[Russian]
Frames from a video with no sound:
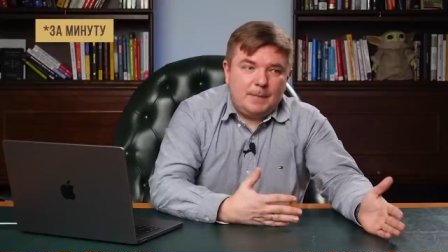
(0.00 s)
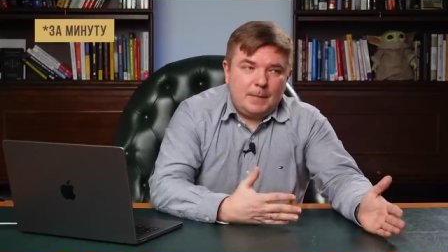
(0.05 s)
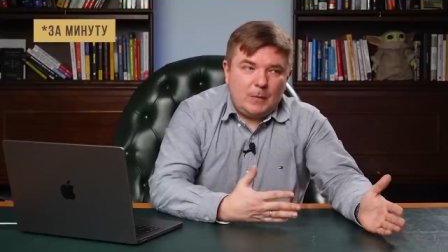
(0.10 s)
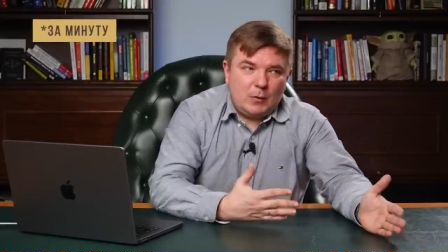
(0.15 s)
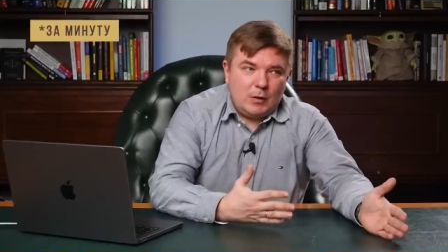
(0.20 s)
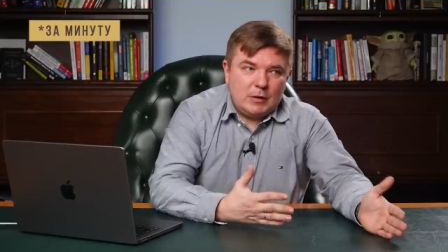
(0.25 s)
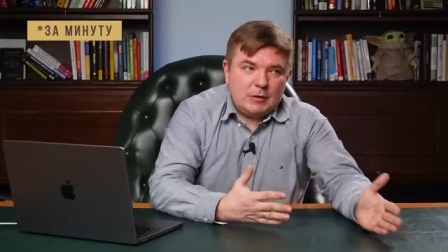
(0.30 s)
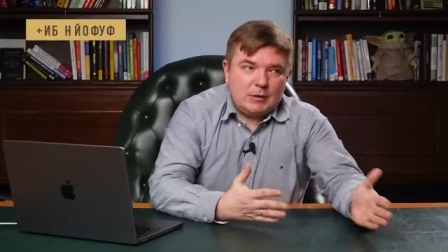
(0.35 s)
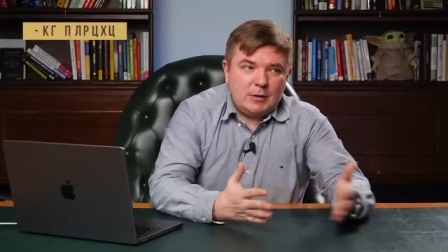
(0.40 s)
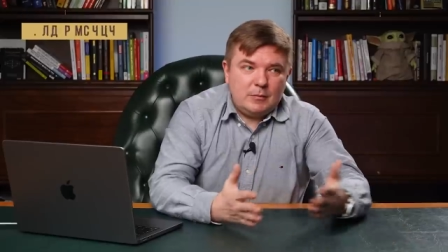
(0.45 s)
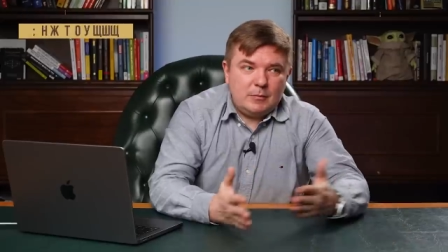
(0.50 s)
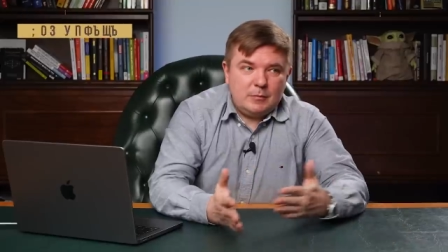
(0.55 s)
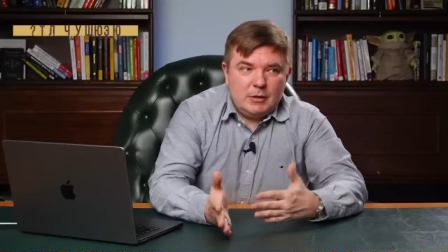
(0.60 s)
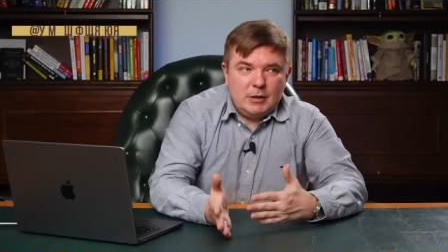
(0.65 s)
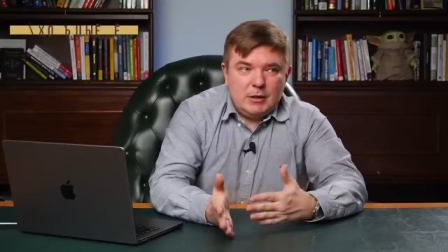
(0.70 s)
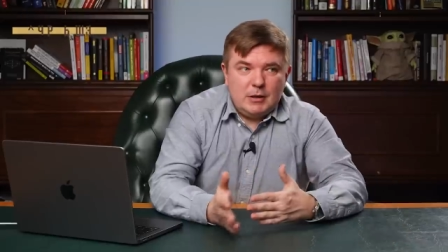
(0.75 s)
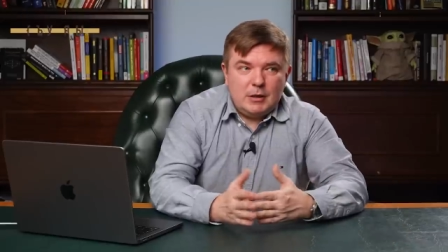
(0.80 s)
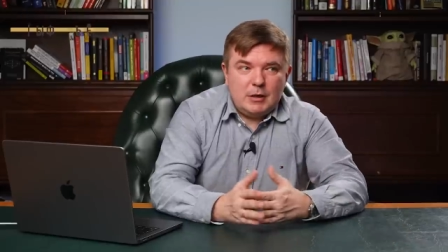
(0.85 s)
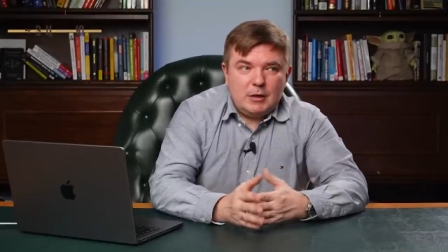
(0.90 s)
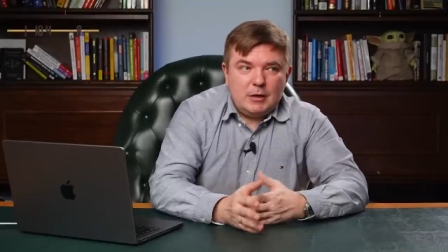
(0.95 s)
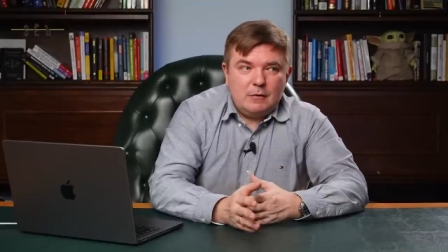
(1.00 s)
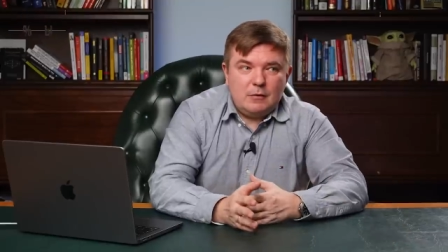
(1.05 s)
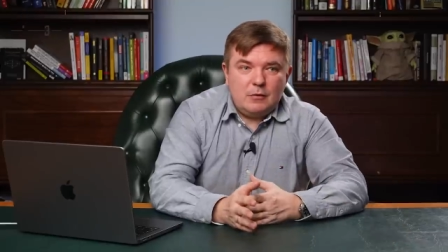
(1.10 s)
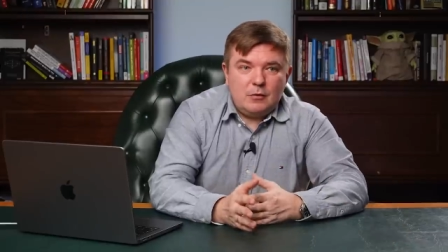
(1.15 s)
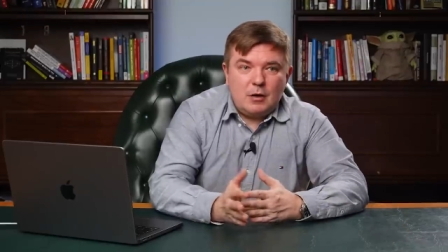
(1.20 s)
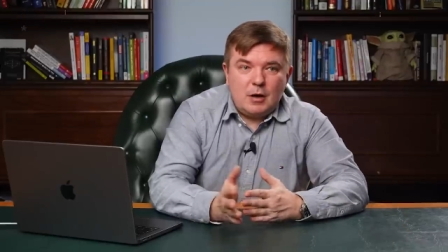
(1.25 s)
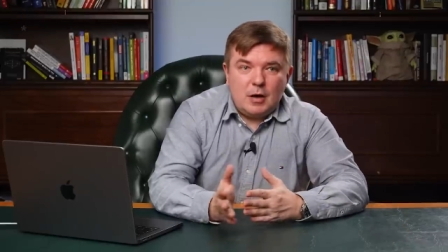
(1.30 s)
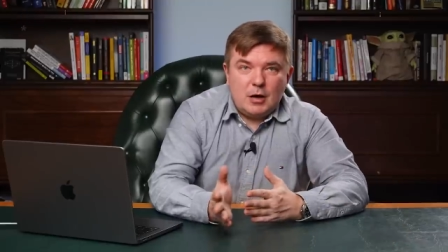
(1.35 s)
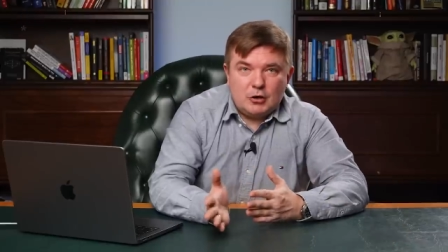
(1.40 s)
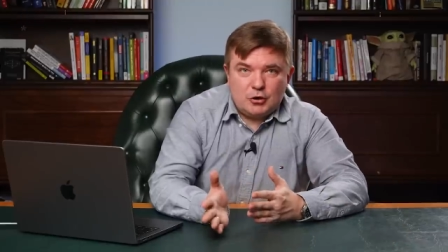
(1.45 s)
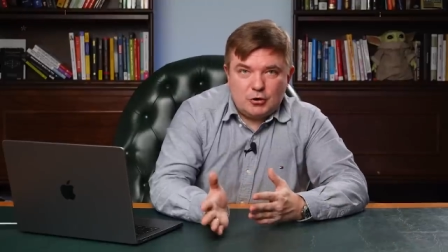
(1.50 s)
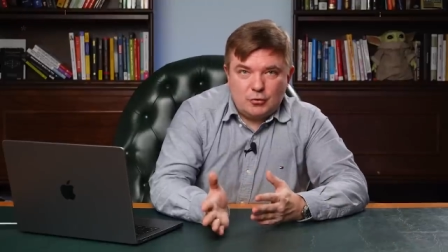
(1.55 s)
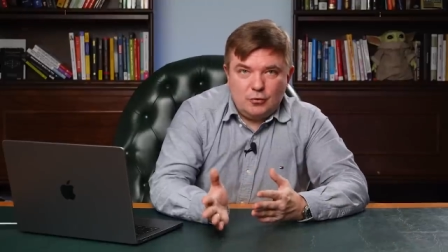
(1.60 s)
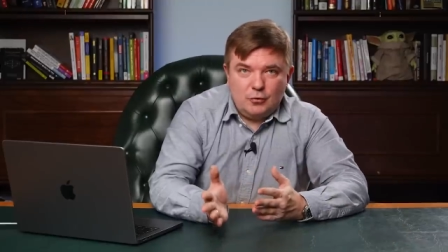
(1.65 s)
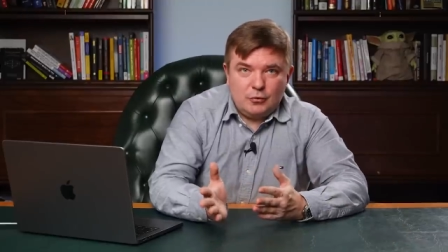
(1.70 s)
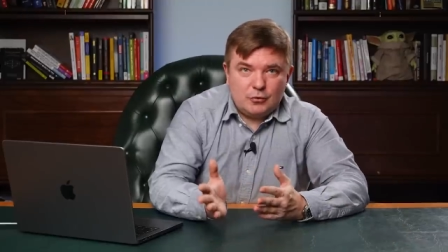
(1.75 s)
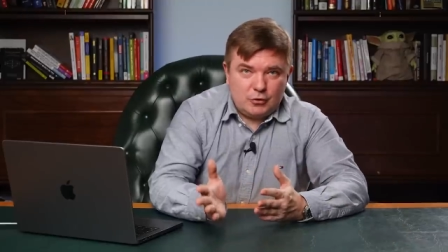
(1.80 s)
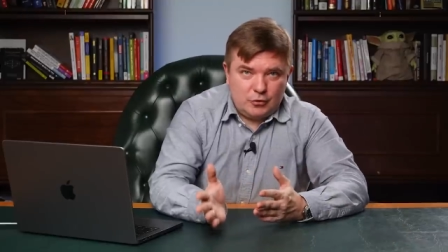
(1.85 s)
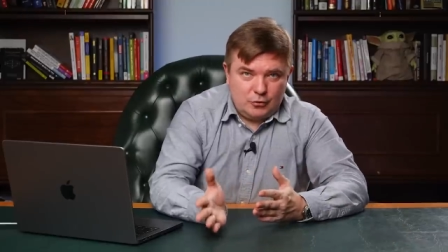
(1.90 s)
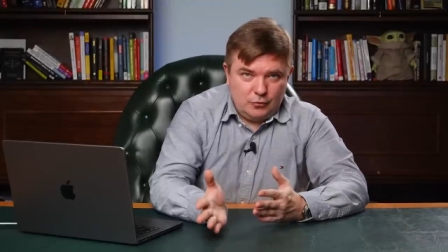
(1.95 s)
Но на самом деле я говорю, а
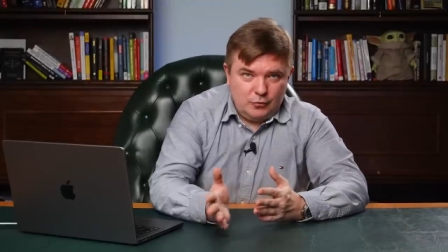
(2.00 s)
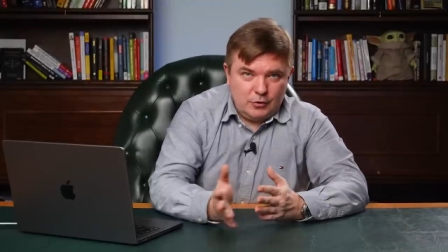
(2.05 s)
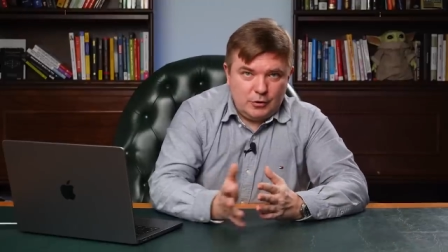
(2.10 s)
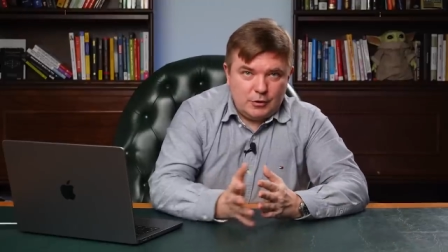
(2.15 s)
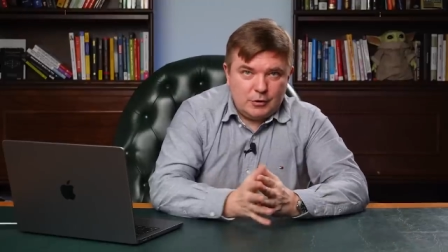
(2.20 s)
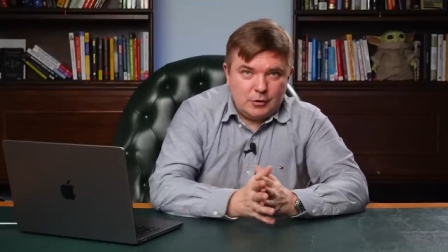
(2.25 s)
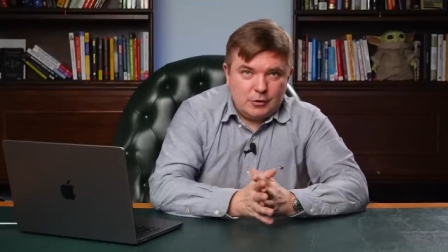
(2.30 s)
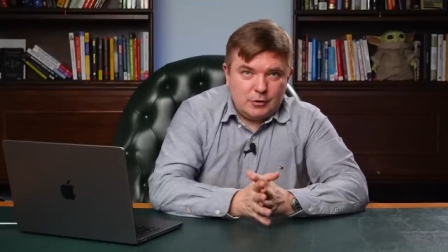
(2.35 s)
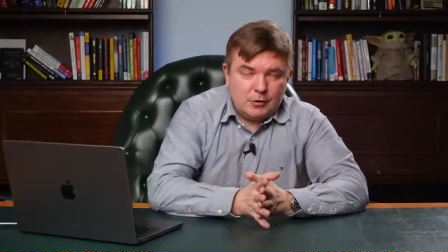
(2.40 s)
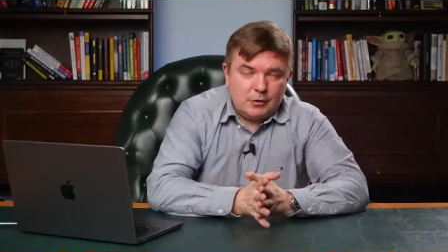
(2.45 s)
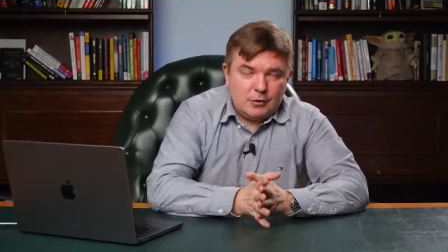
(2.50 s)
что стоит